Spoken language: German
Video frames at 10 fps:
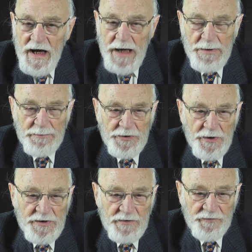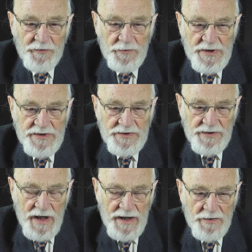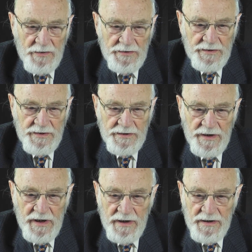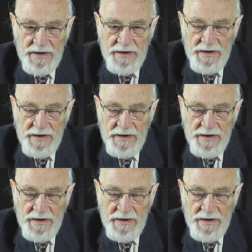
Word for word: Heimat bedeutet für mich ein Ort, der,